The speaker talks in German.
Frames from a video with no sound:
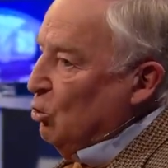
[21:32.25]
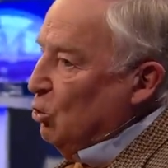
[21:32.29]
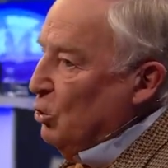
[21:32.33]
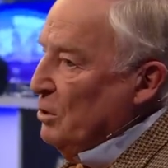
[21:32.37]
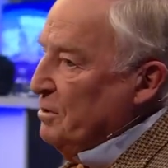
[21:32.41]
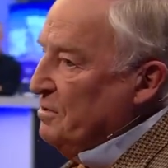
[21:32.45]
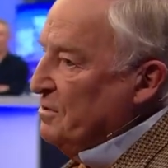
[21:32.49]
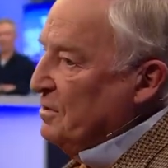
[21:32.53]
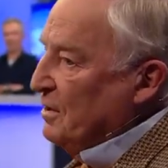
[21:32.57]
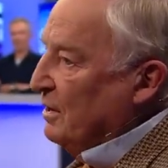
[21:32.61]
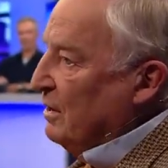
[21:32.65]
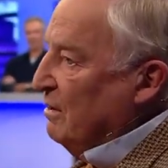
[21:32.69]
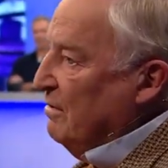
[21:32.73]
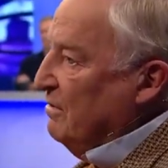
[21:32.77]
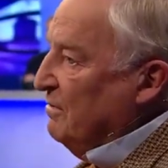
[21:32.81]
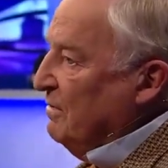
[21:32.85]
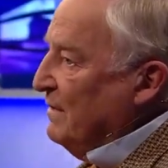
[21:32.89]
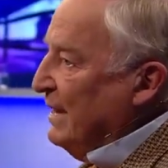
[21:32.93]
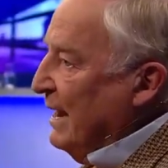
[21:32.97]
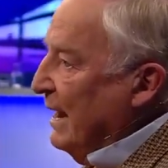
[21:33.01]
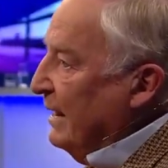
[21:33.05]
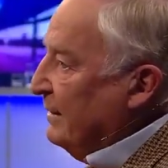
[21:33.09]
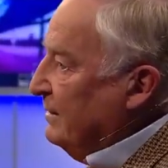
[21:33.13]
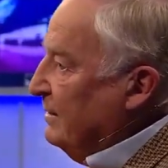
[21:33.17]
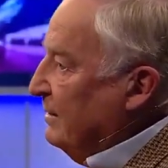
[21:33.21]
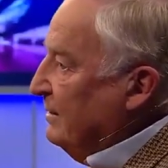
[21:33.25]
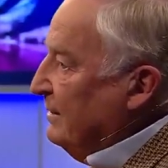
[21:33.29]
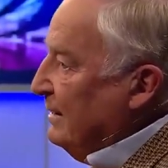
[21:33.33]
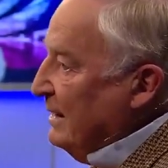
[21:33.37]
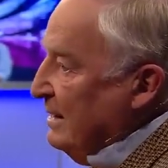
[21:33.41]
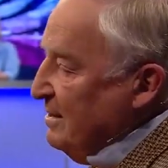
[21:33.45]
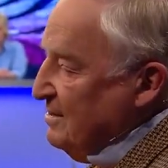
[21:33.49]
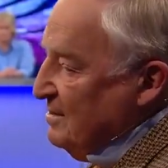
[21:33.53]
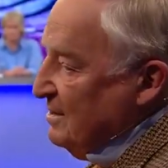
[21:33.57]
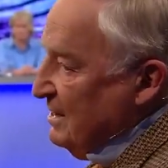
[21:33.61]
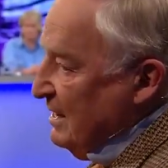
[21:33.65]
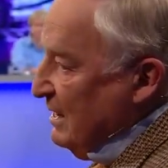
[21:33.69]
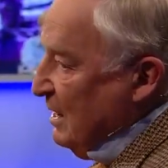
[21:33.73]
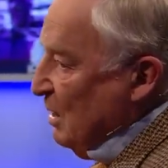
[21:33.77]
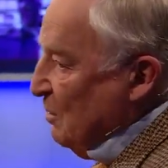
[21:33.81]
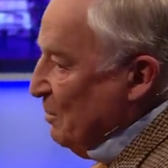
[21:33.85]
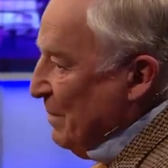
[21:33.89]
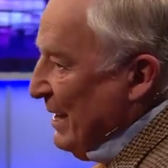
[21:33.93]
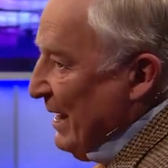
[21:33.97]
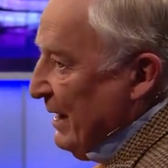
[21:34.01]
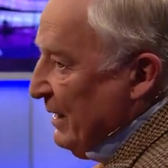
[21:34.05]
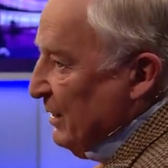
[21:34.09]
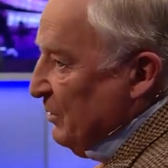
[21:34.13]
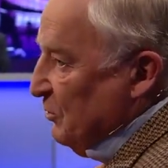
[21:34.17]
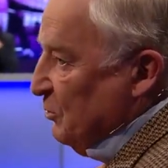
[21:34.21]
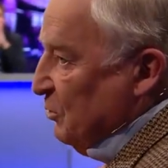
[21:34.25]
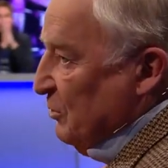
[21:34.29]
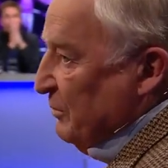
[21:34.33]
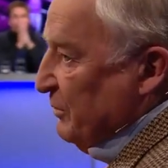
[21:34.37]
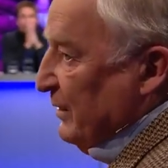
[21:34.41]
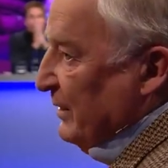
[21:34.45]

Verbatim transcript: unsere Werte, die Sie hier beide so